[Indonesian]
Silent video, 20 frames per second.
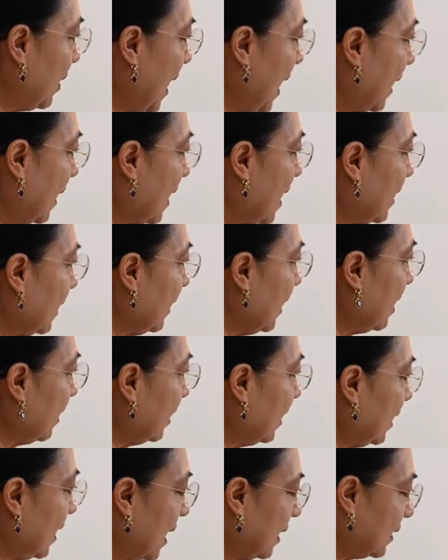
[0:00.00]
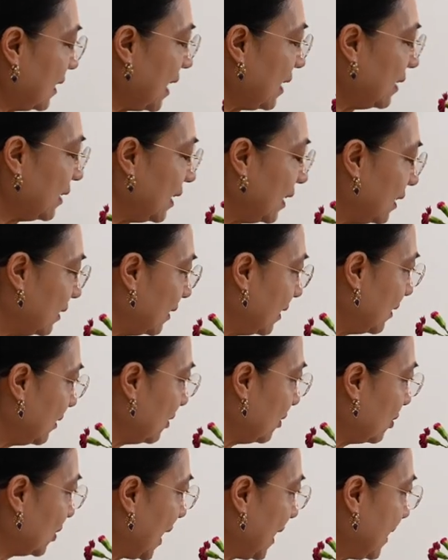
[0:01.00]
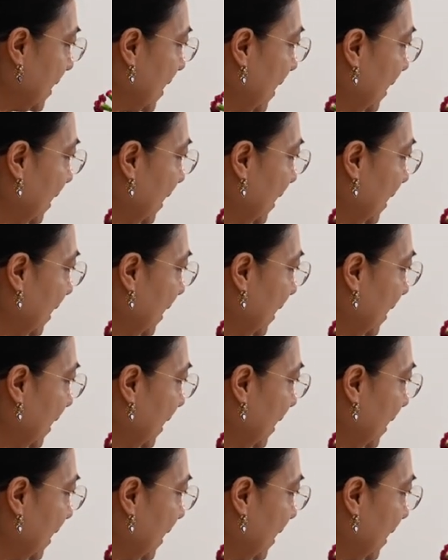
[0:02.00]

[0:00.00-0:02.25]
belakang dia tidak cantik tentu saja